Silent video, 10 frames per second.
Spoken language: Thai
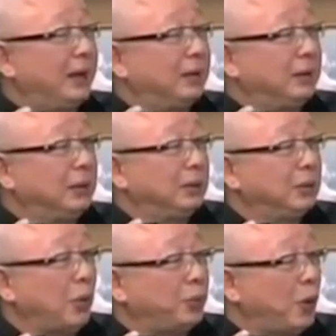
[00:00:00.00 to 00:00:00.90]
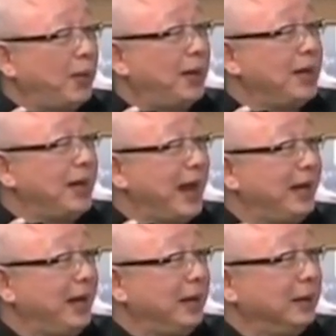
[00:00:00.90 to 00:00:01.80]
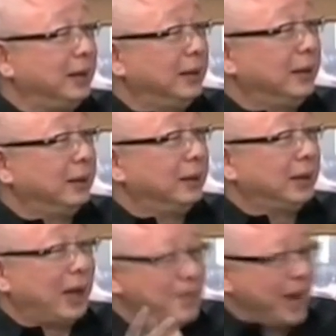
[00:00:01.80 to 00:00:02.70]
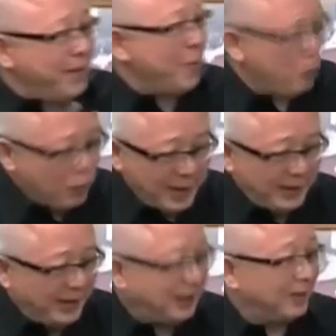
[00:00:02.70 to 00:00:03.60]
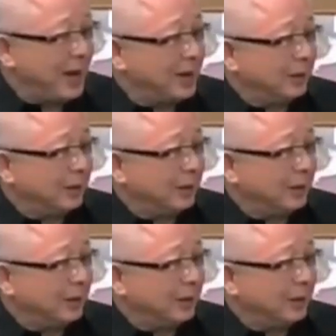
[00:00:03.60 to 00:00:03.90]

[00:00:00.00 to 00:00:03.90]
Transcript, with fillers: อีกแล้วจบจบแล้วเรื่องแค่นี้ทำไมพวกคุณไม่คิดกั